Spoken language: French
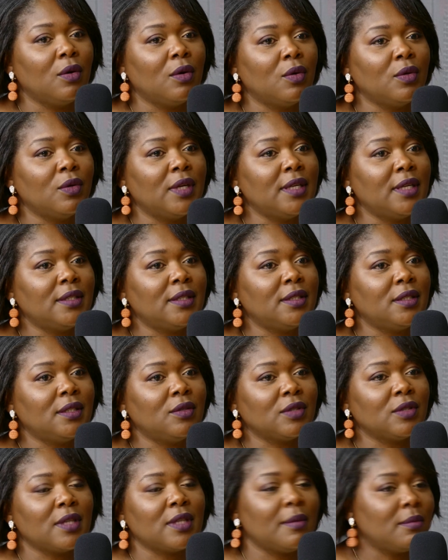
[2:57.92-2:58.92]
on a été
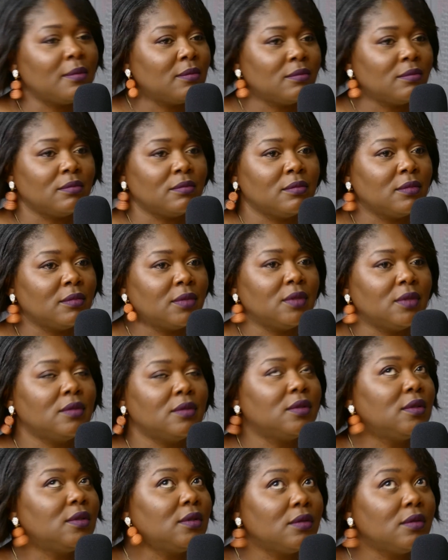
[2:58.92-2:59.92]
dans un,
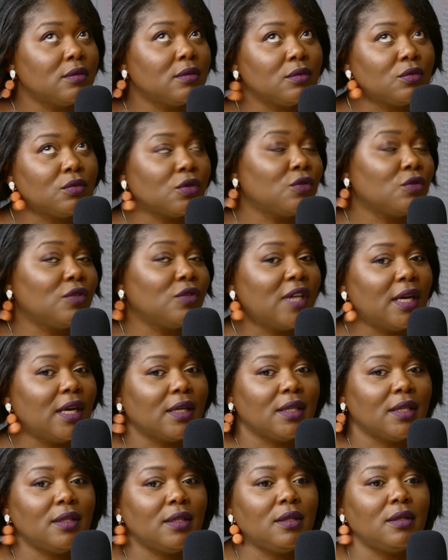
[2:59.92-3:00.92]
c'était une sorte de
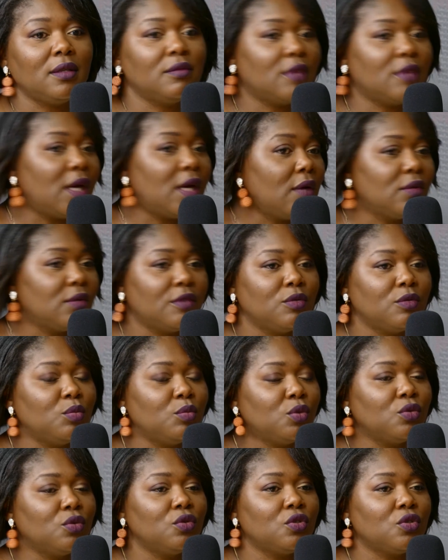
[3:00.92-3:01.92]
galerie. Voilà, on a vu
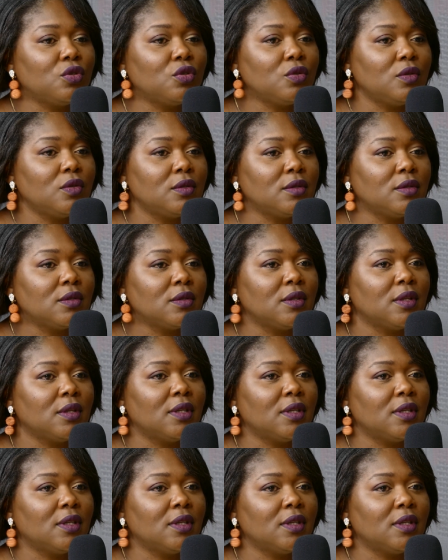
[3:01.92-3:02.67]
beaucoup de choses.